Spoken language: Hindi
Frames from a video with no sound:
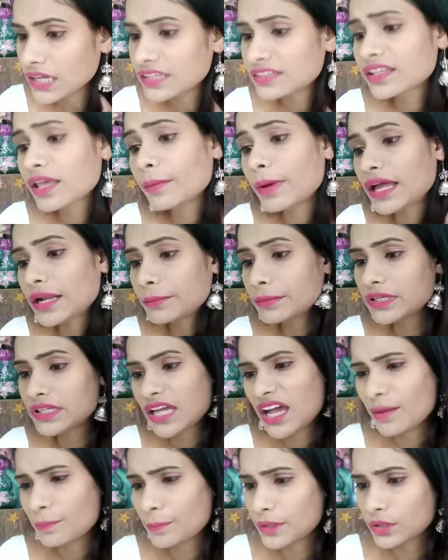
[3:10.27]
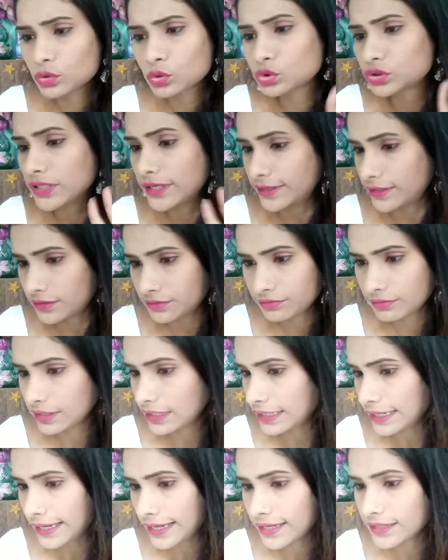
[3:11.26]
इसके बारे में यहाँ पर कुछ एड्रेस
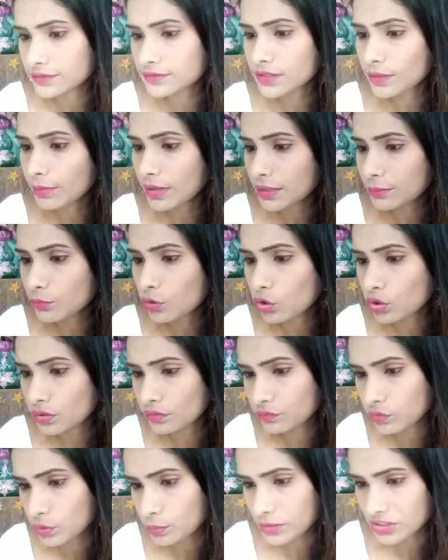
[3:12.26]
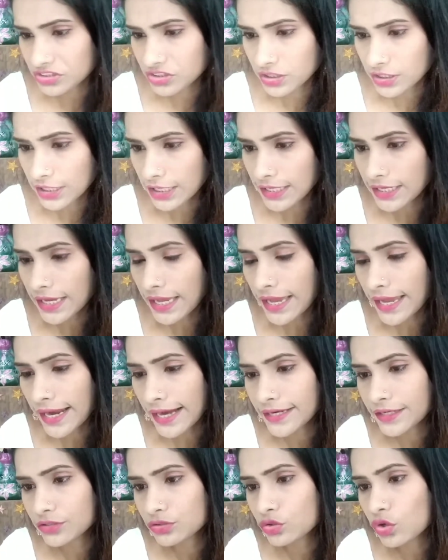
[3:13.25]
वगैरह है इसके बारे में और इन्फॉर्मेशन नहीं है
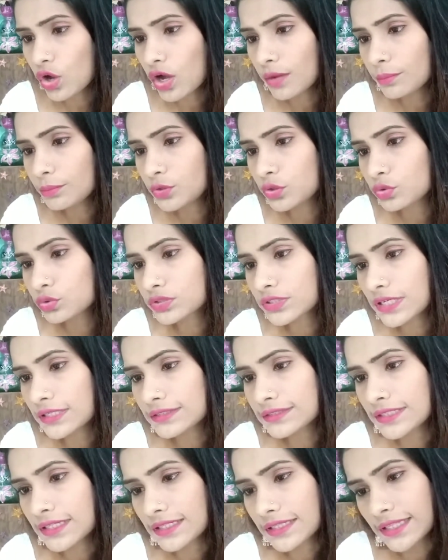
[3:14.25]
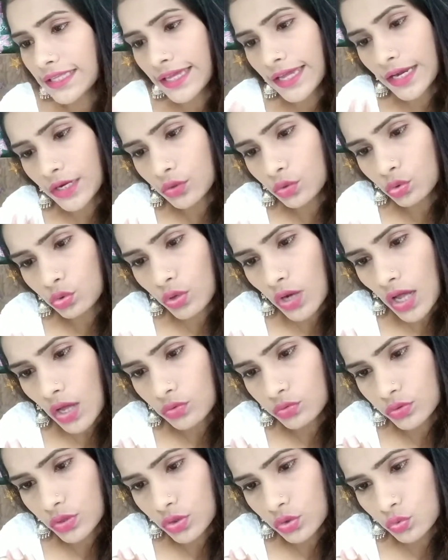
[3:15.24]
एंड इसको हम यूज कर सकते हैं
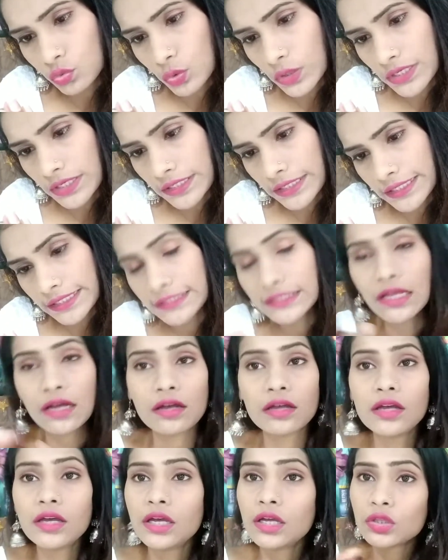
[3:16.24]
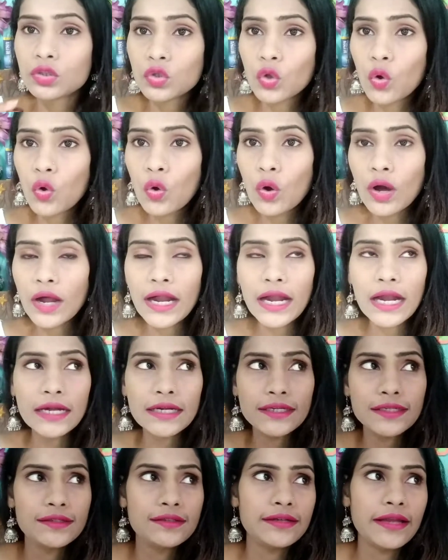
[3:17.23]
2020 तक तो
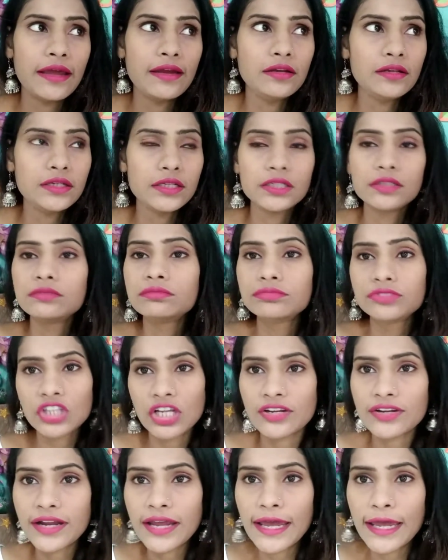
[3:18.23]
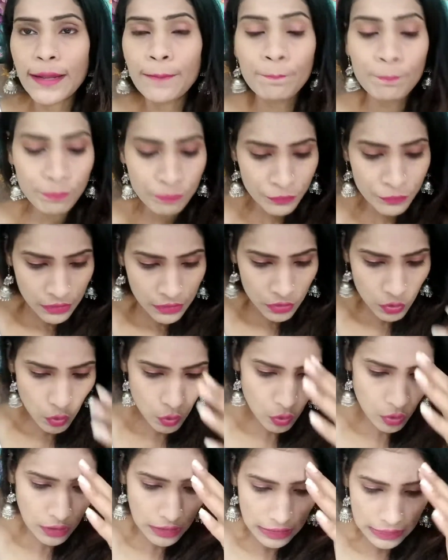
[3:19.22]
नाइनटीन चल रहा है तो
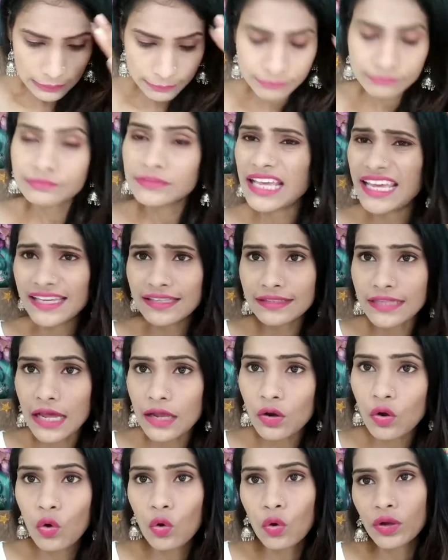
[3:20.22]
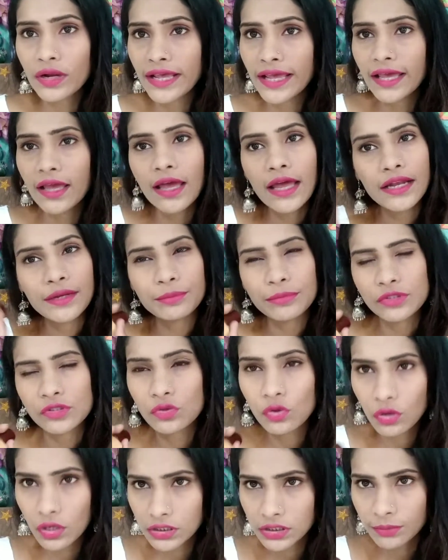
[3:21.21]
आ, एक साल और है एंड मैं
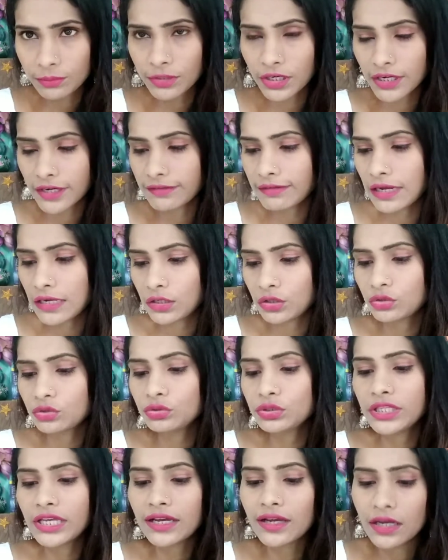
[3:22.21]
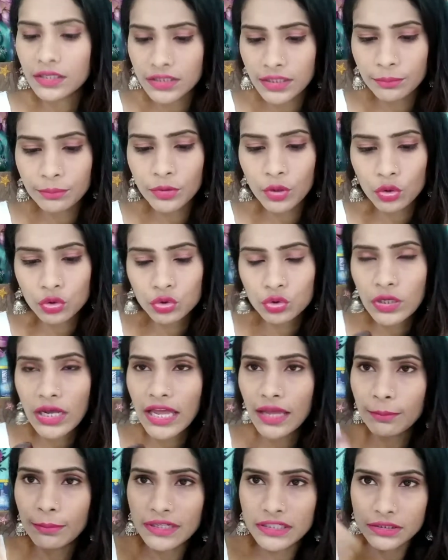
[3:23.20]
इसको खत्म करने वाली हूँ ये खत्म भी हो चुका
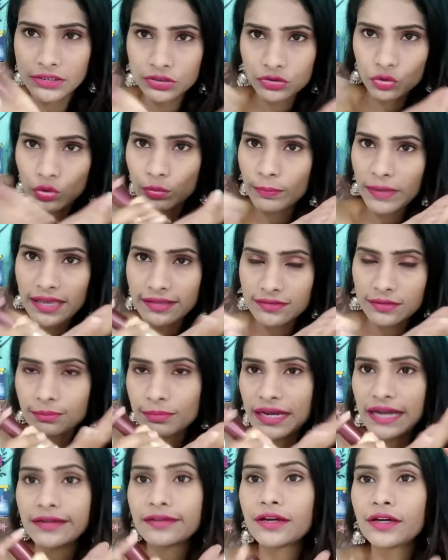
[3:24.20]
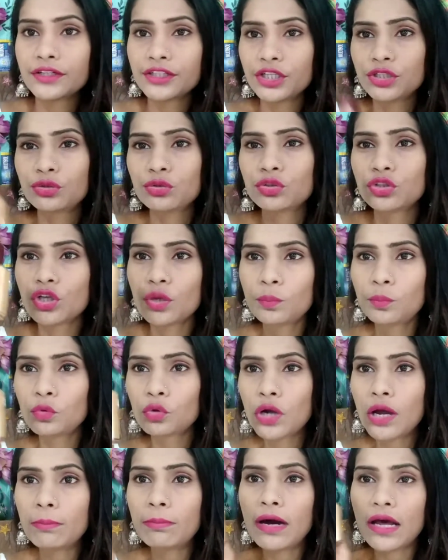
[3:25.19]
है बट इसको मैं ऐसे ब्लेंड कर देती हूँ तो ये
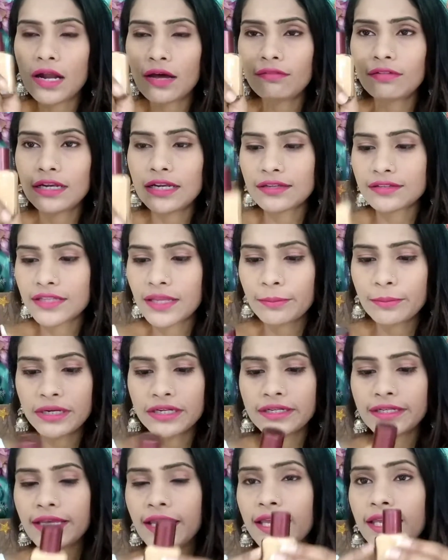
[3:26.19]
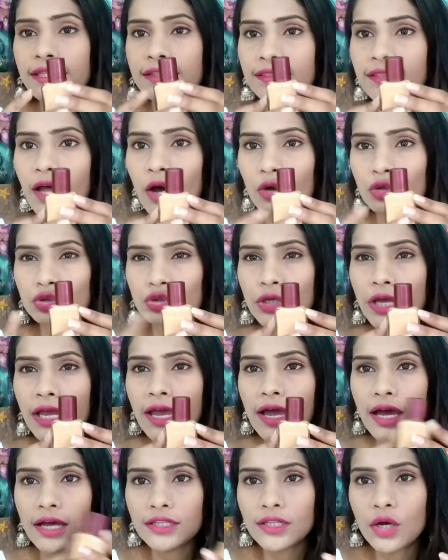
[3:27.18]
पूरा भरा हुआ लगता है बट ये इतना हो चुका
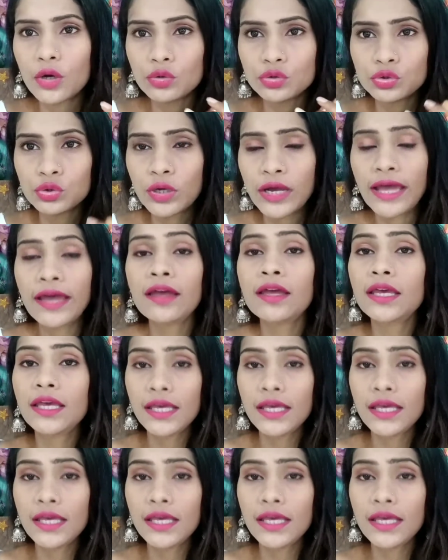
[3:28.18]
है आधा हो चुका है